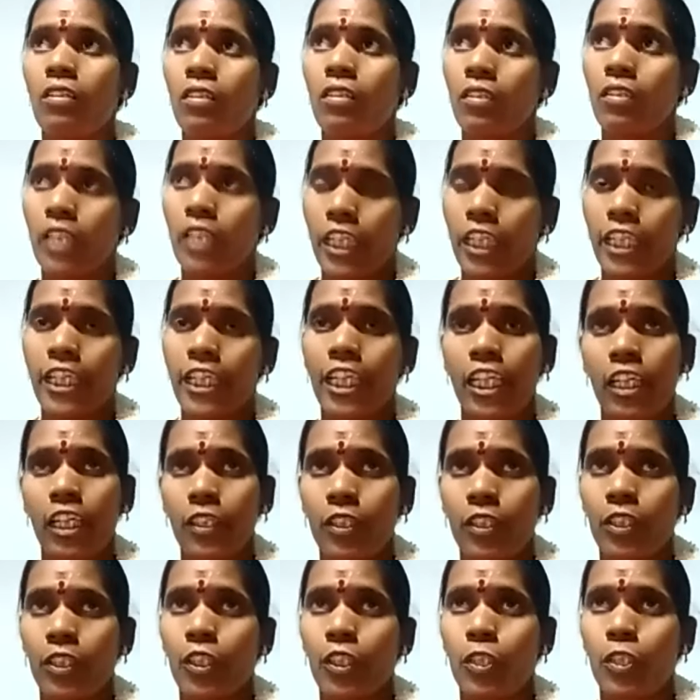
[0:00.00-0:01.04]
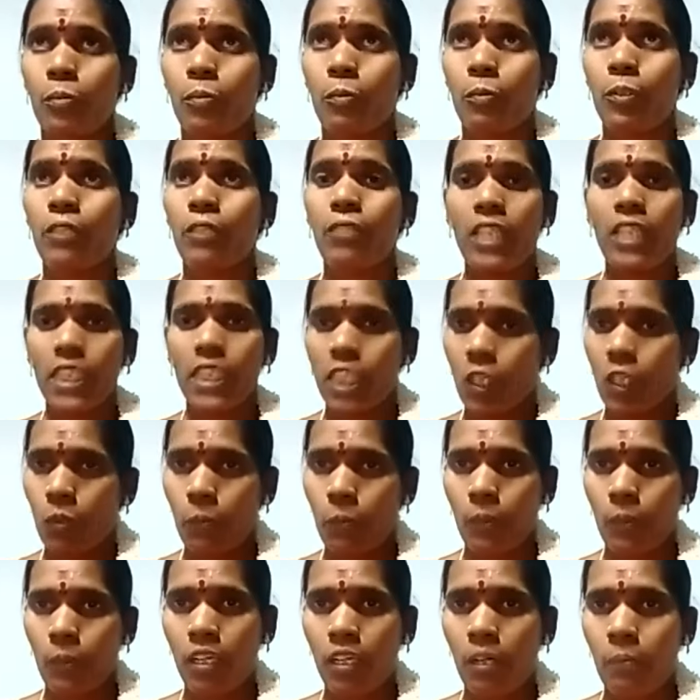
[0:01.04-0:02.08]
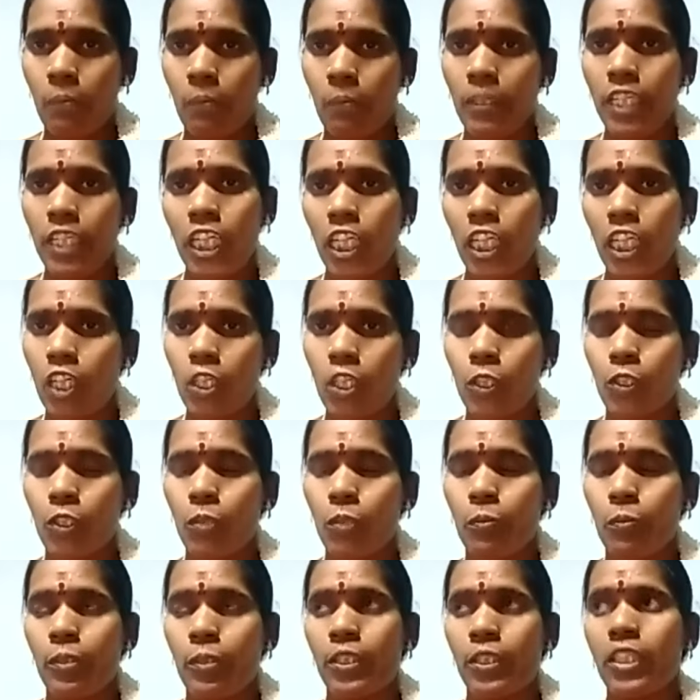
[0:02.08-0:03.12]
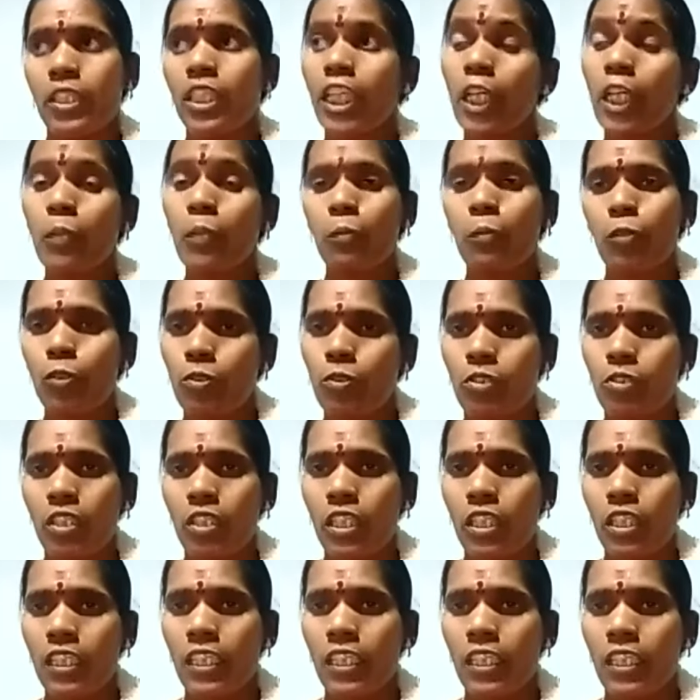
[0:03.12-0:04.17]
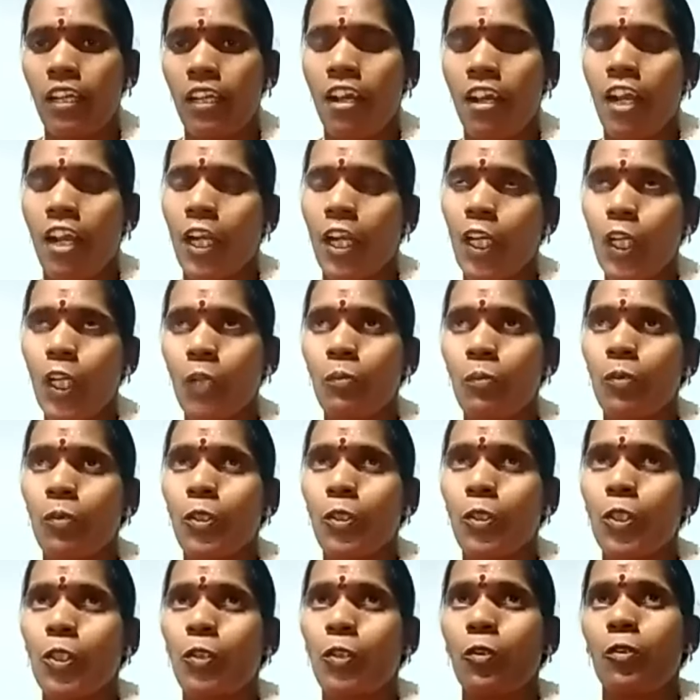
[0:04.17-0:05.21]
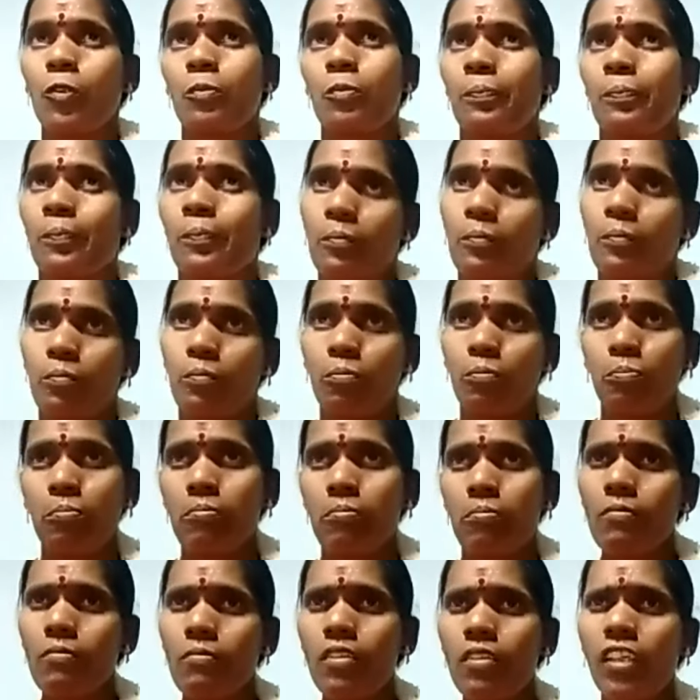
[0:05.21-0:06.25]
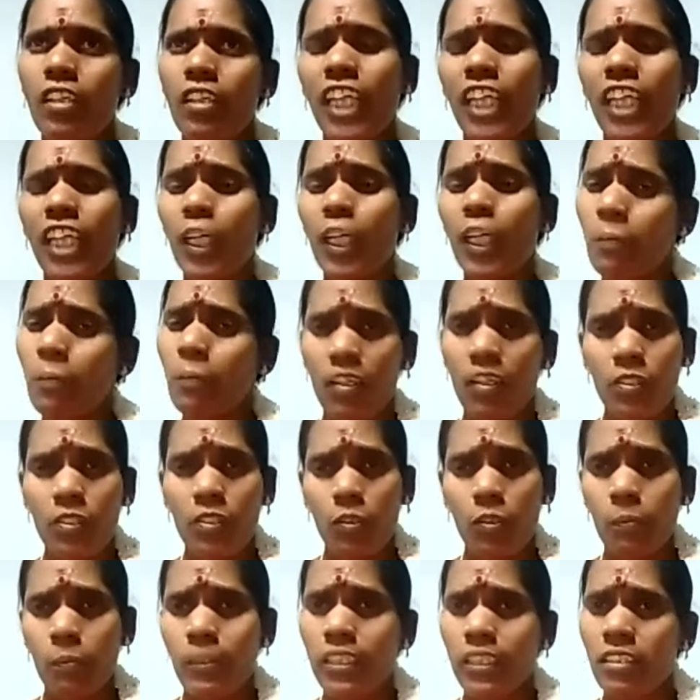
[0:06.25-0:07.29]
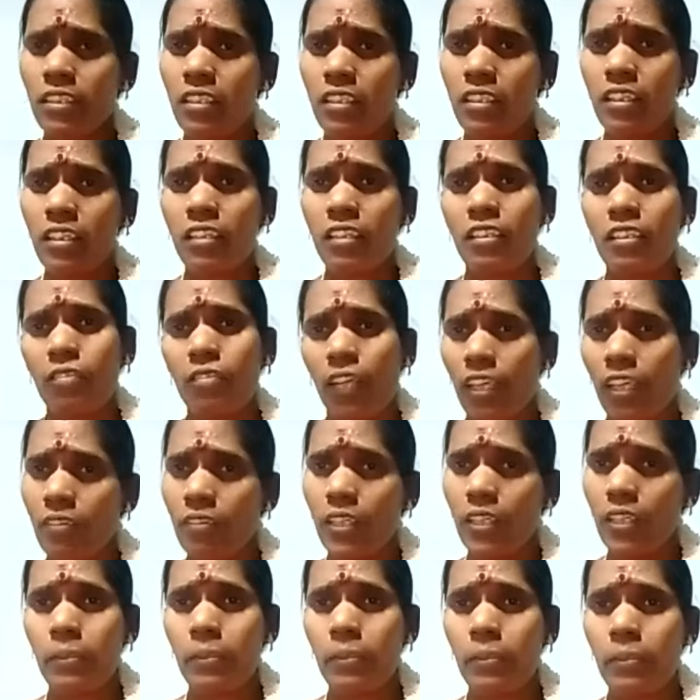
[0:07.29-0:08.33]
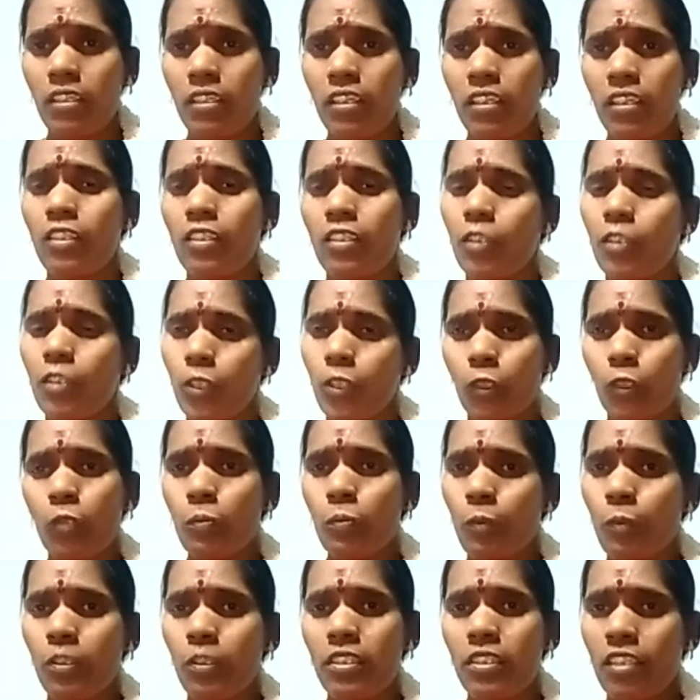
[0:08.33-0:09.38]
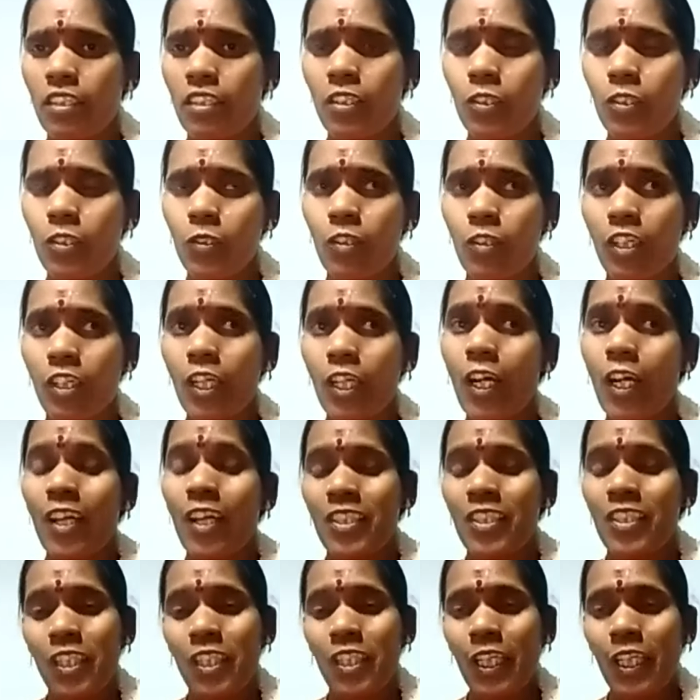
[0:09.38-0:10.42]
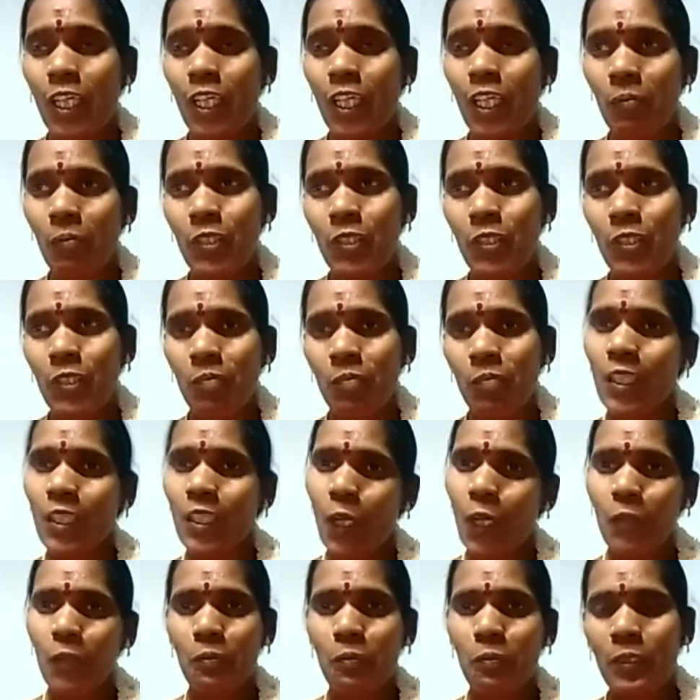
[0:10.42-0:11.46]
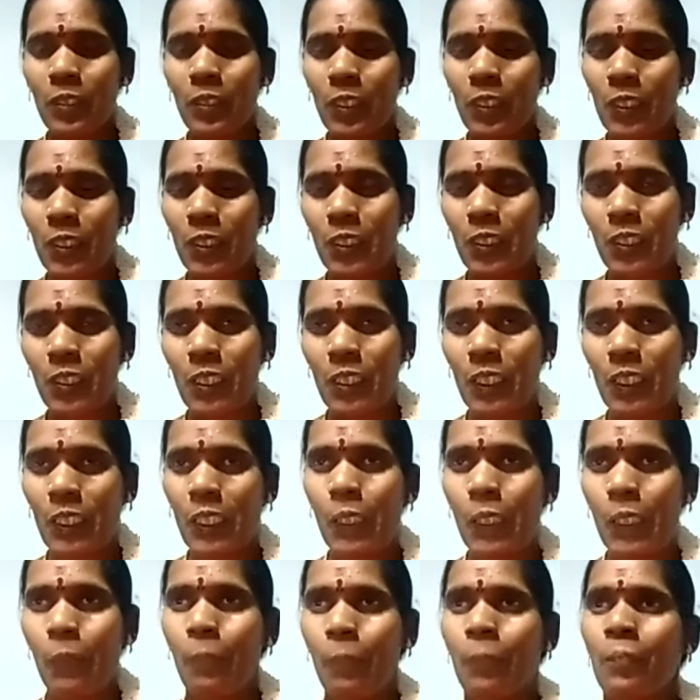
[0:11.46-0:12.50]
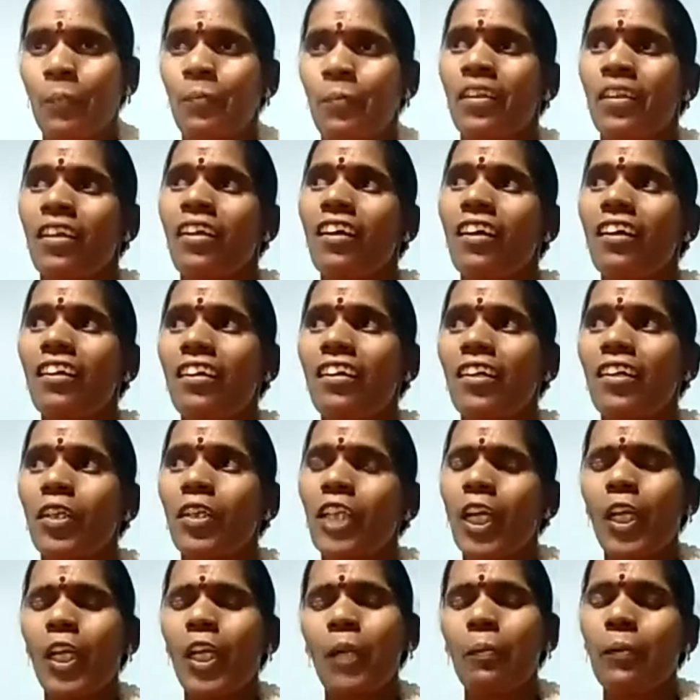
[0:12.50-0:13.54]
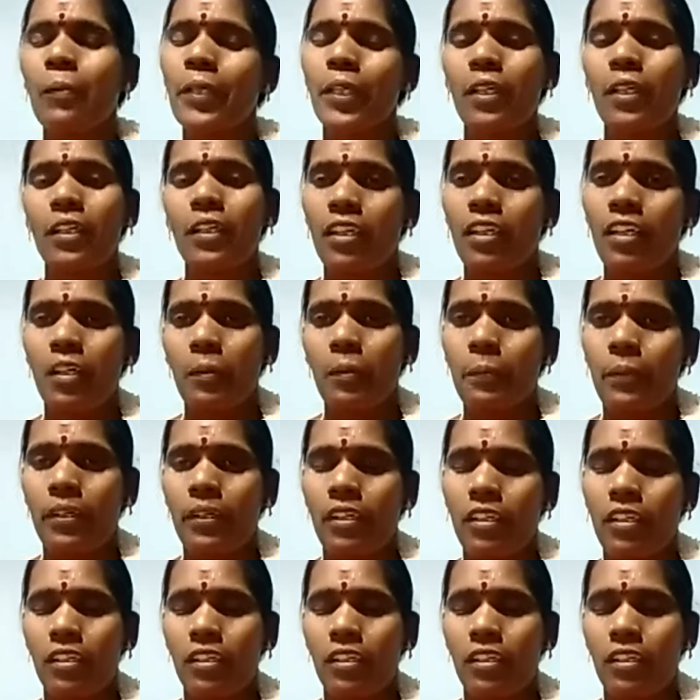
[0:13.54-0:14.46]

நகை எல்லாத்தையும் எடுத்துட்டு போய் வீண் செலவு பண்ணாம எல்லாம் எடுத்துட்டு போயிட்டு நிலம் பிடிச்ச சக்தி நிலம் பிடிச்சதும் எனக்கு மாசுல் பத்தி தெரியாது வயல் வேலை பத்தி தெரியாது ஏதோ போய் சேர்ந்துட்டோம் எல்லாம் ஆசையா எல்லாம் மாசு பண்ணு நானும் போய் சேர்ந்துட்ட சக்தி ஆஹ் நல்லபடியா நல்லா ப